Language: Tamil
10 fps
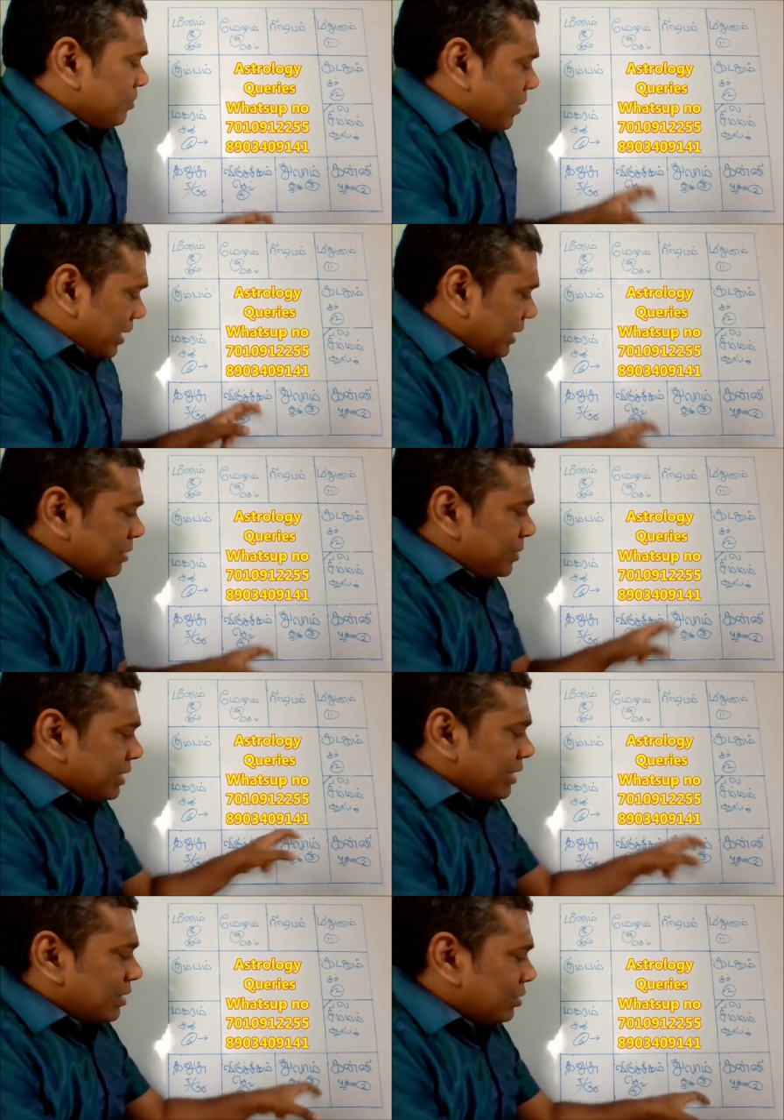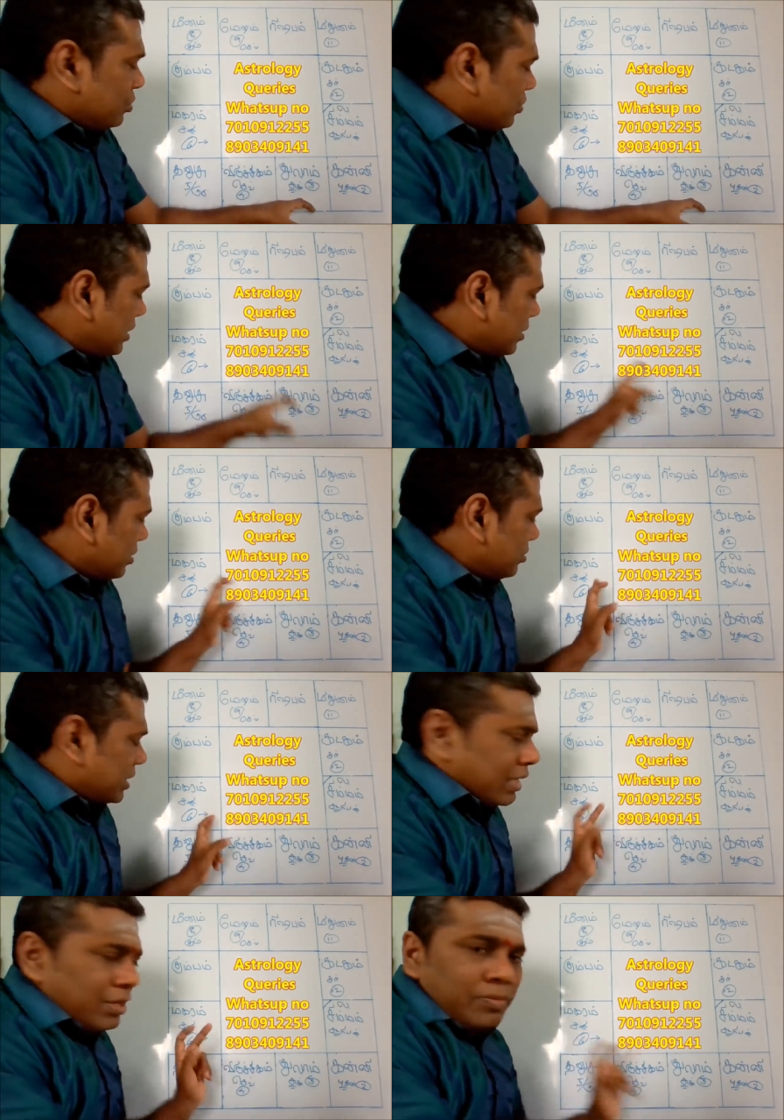பகை அப்படிங்கிறது சுக்கரனும்
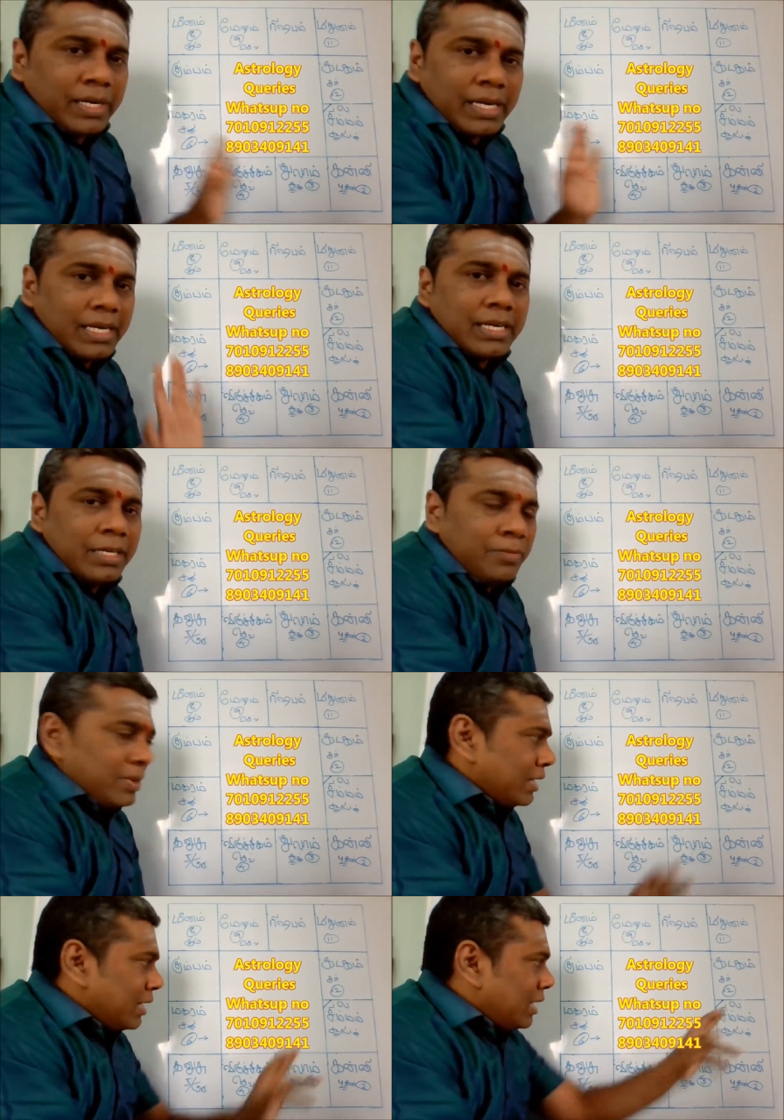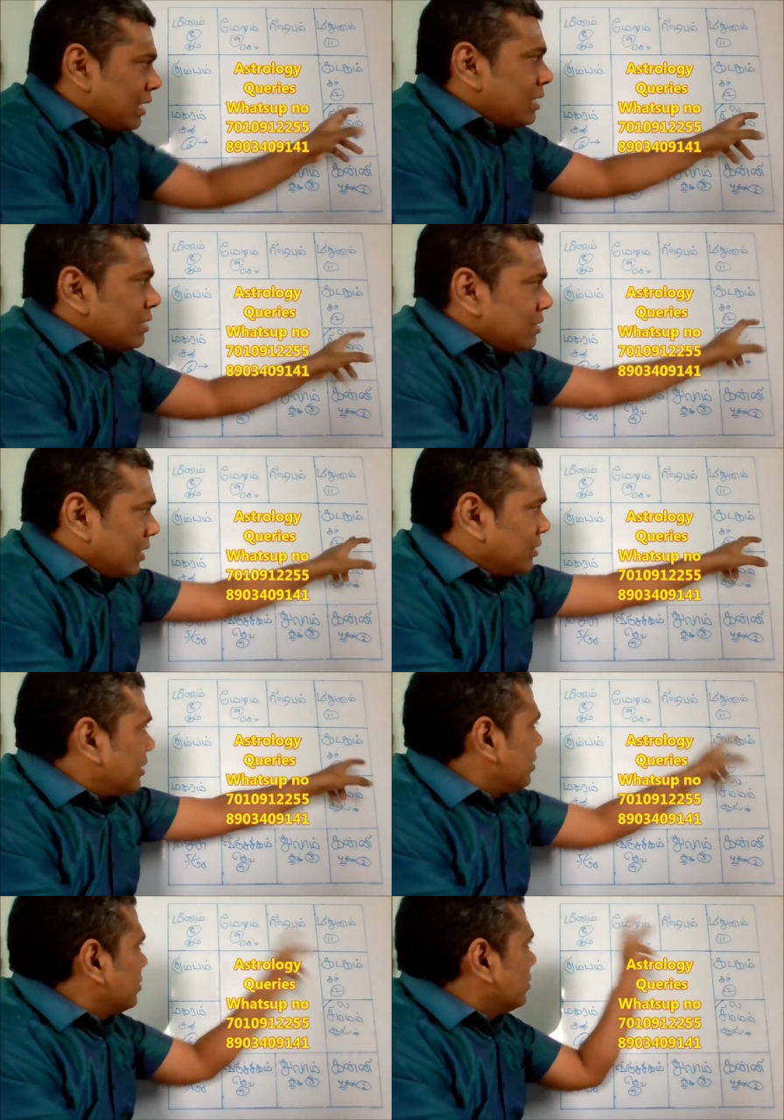சனியும் பகையாக இருப்பாங்க ஆனா
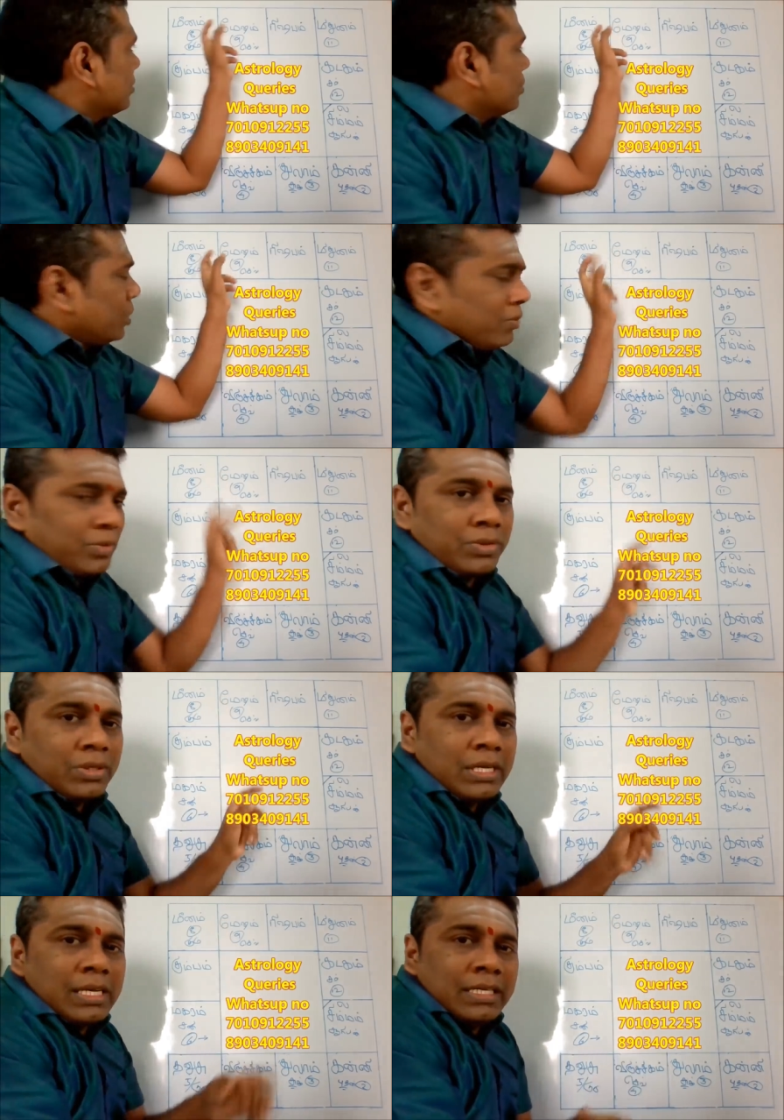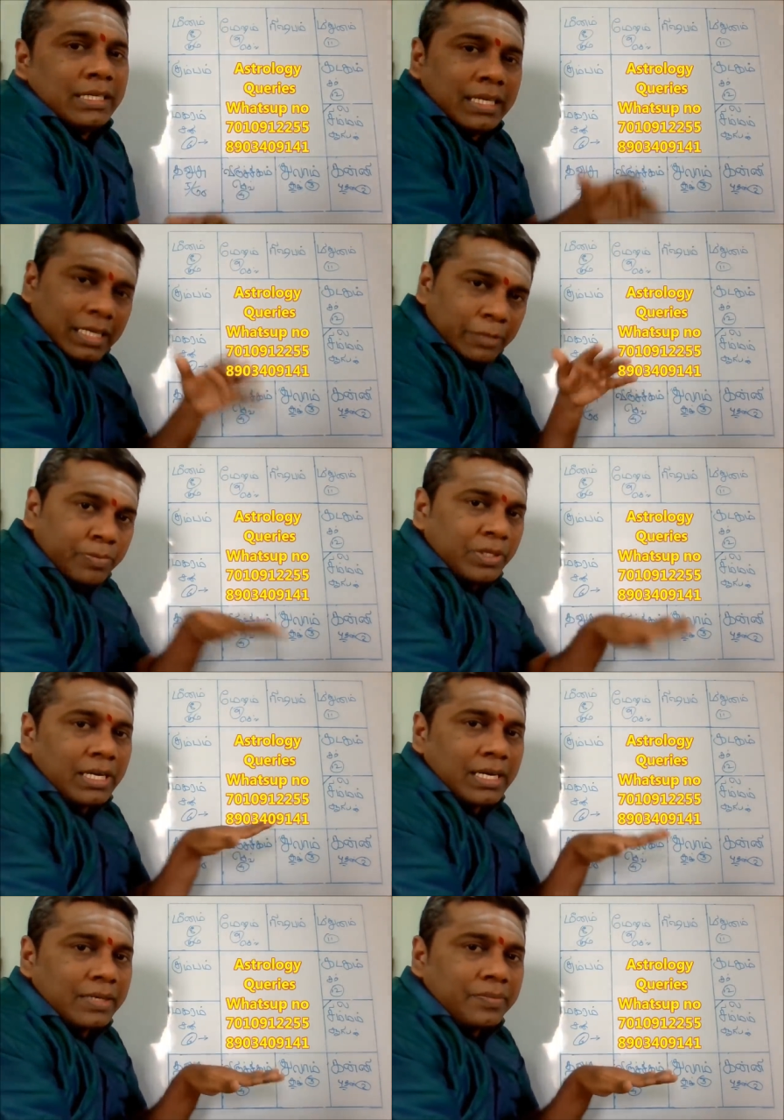சந்திரனும் குருவும் இங்க நட்பு
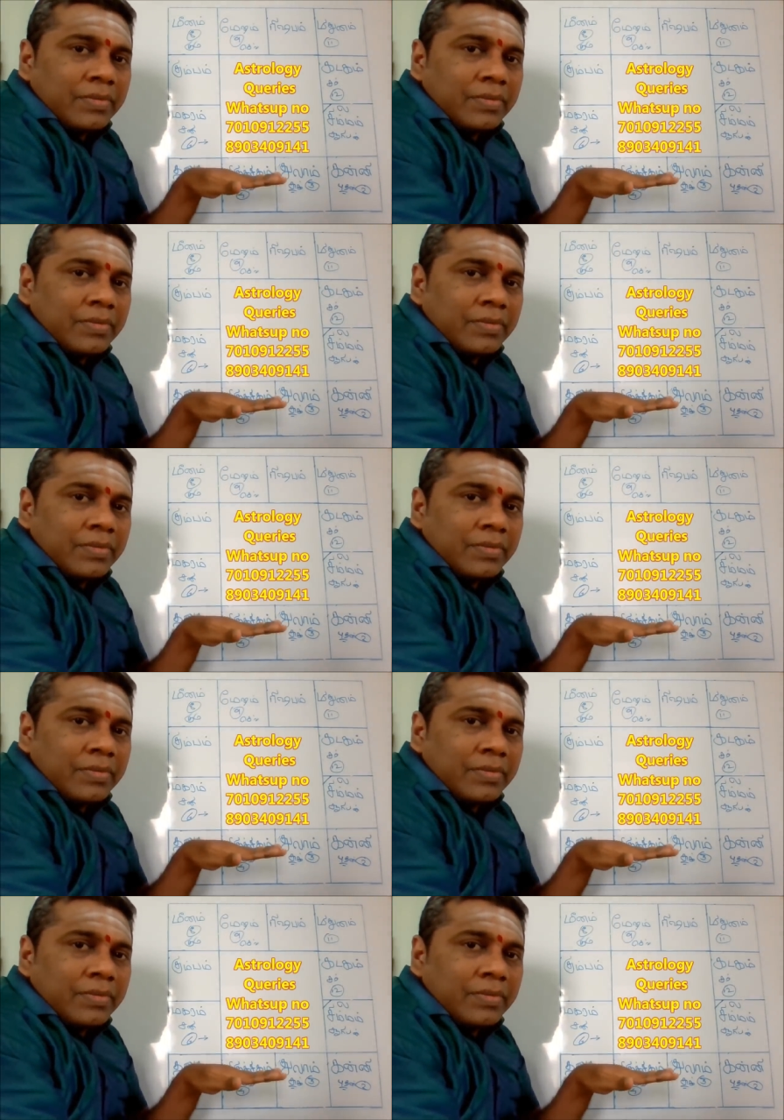தான்